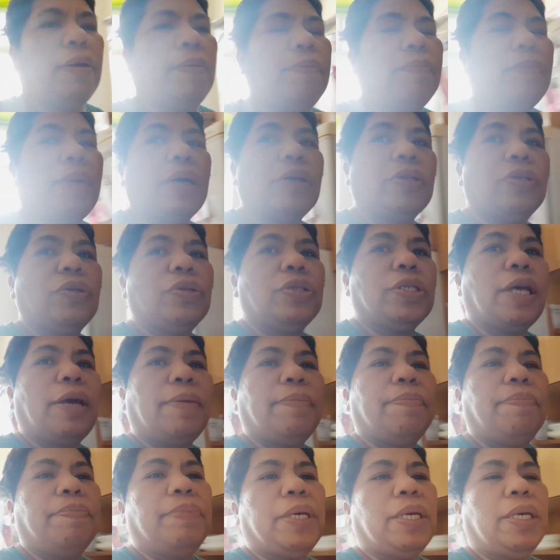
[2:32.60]
bakso
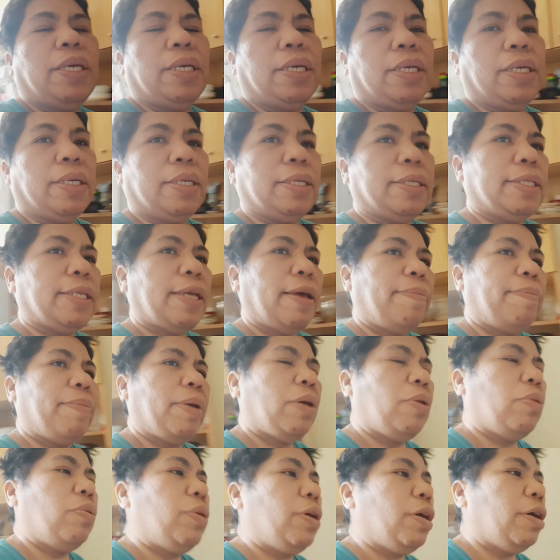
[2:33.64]
sapi
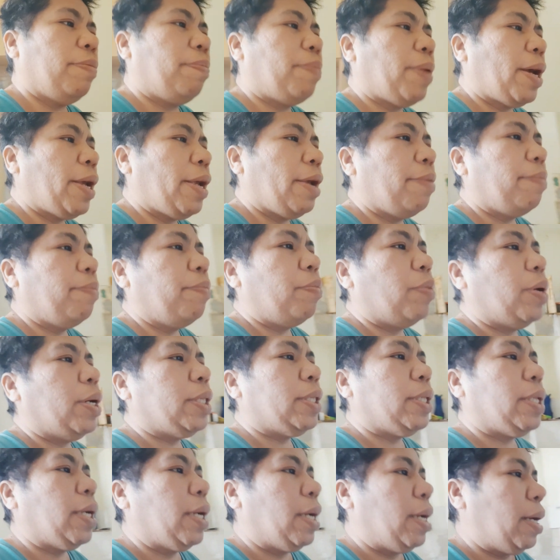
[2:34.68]
sama ungkep ayam buat
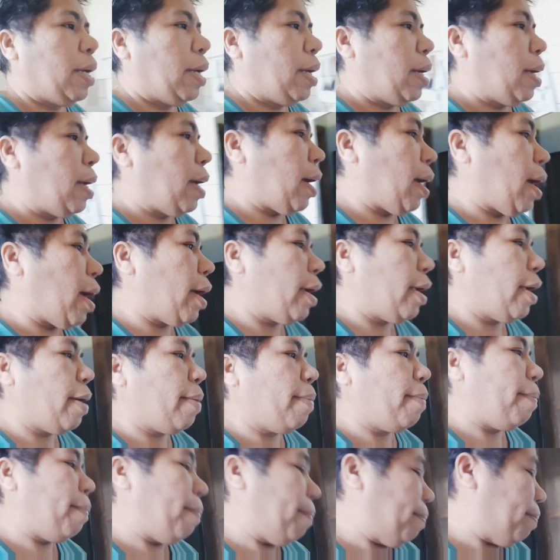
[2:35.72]
ayam
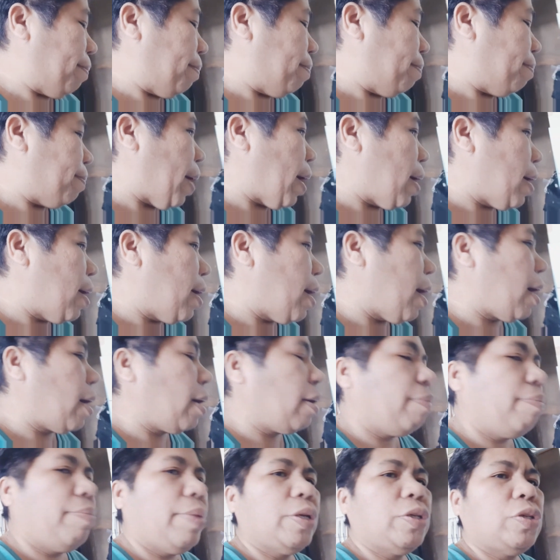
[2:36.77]
panggang
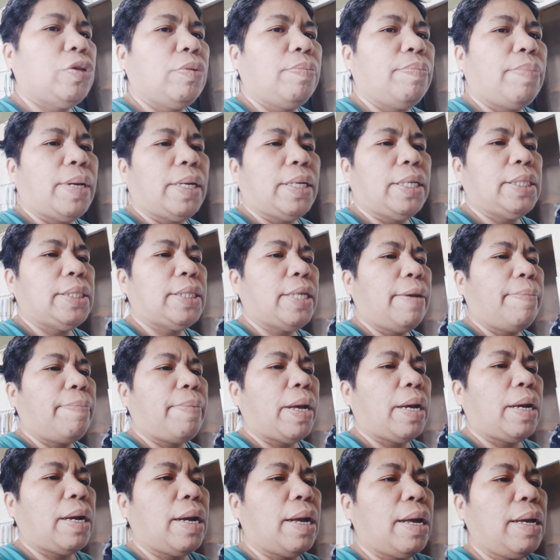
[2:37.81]
besok pagi saya
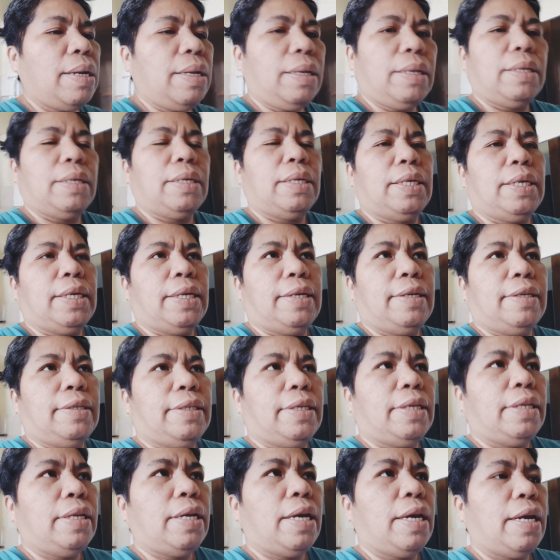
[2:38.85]
panggang
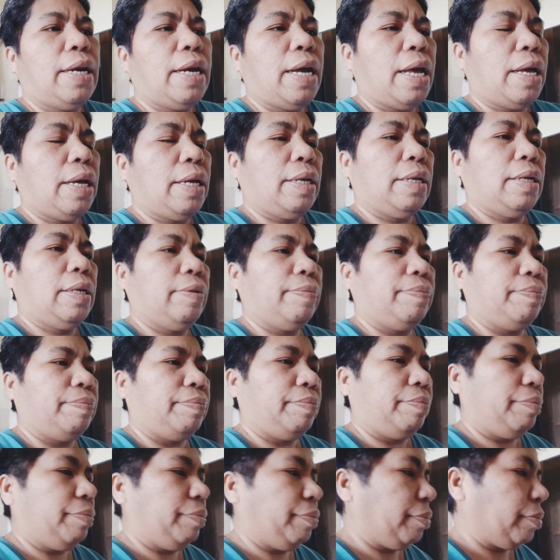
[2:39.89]
jadi agak
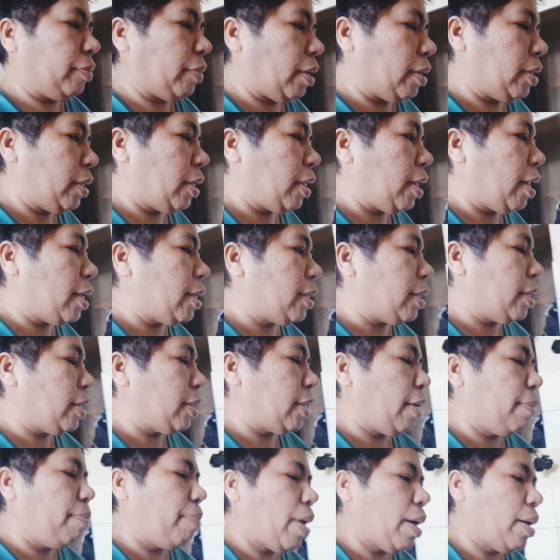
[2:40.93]
setelah
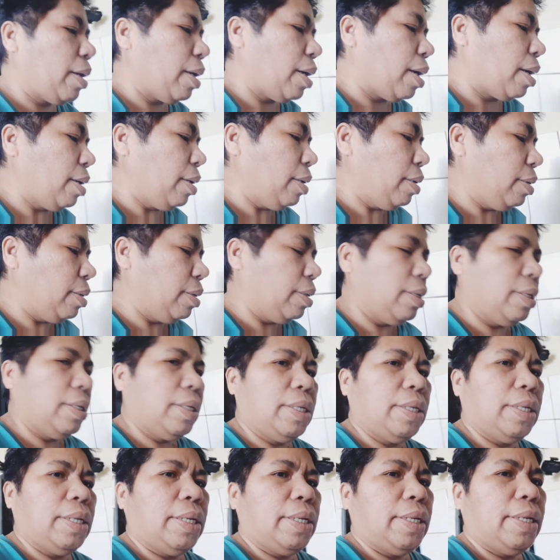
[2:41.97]
selesai panggang
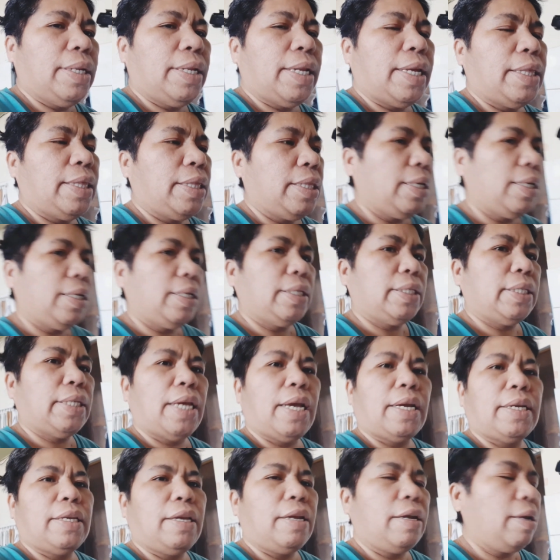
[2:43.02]
nanti
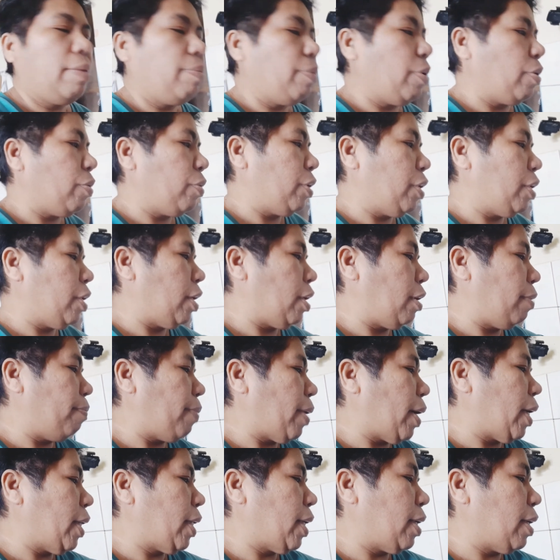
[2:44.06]
siangnya baru dikirim
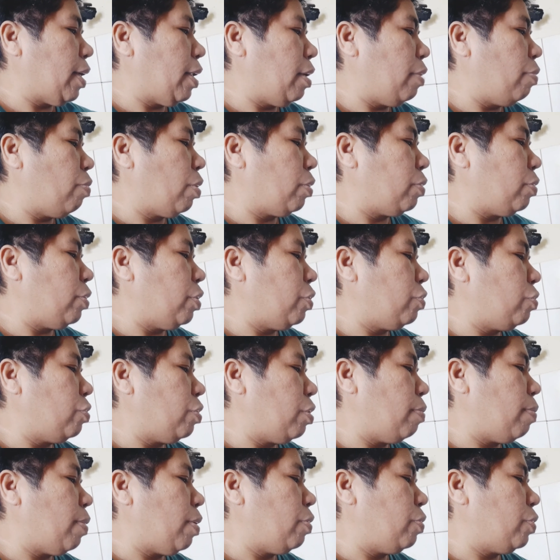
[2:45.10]
paketnya jadi waktunya
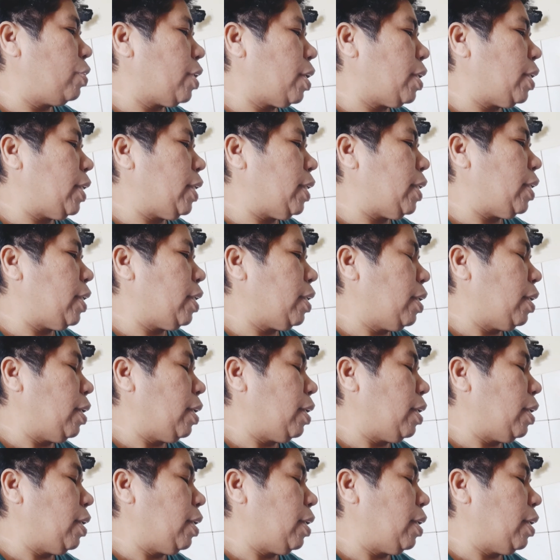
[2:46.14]
sudah bagus dan dingin